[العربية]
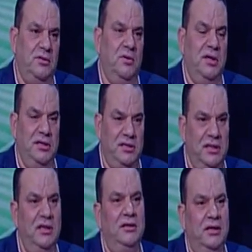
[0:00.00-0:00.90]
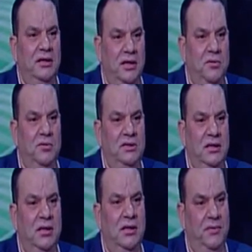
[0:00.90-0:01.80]
هو السنه دي كانت اول
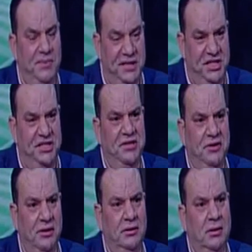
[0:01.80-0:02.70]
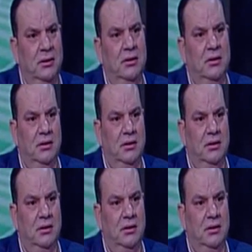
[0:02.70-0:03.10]
سنه مدينه طنطا